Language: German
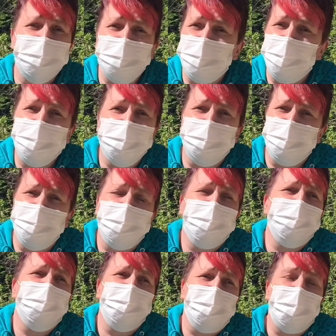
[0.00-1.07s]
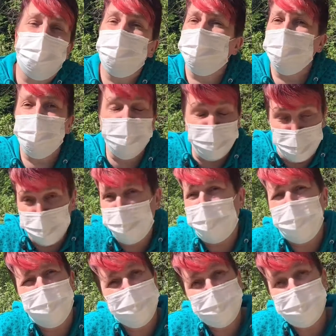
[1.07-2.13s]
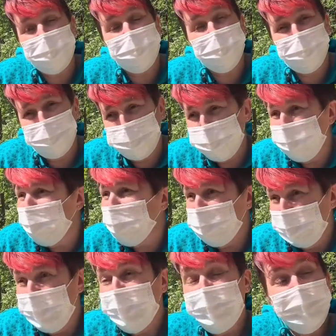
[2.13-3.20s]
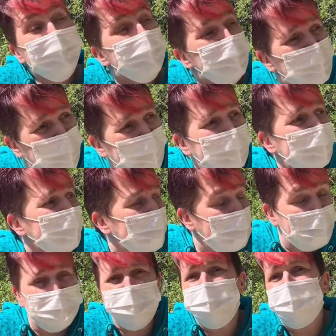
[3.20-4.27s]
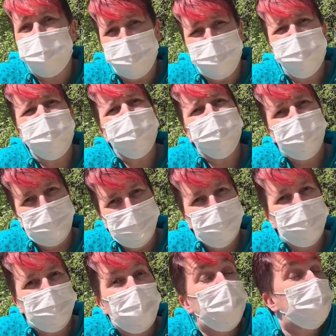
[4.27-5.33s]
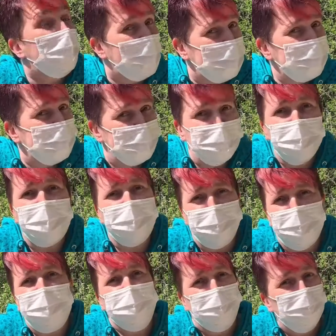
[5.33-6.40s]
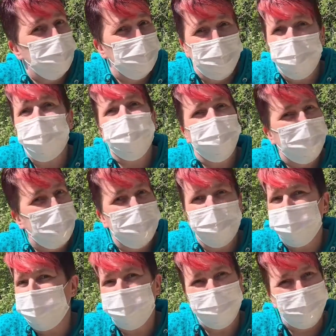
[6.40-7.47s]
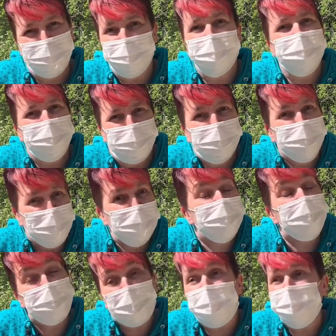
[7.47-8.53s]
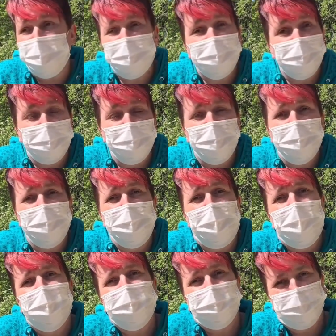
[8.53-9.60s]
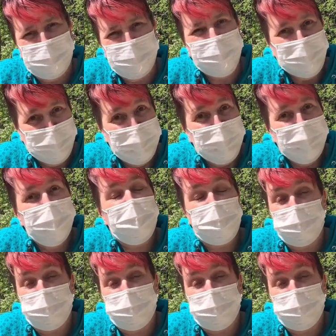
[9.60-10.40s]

stehen im Team, wie auch die Bewohner, die wirklich herzlich sind und man merkt, dass man ihnen was Gutes tun kann. Es ist ähm, gibt einem wirklich viel Elan und macht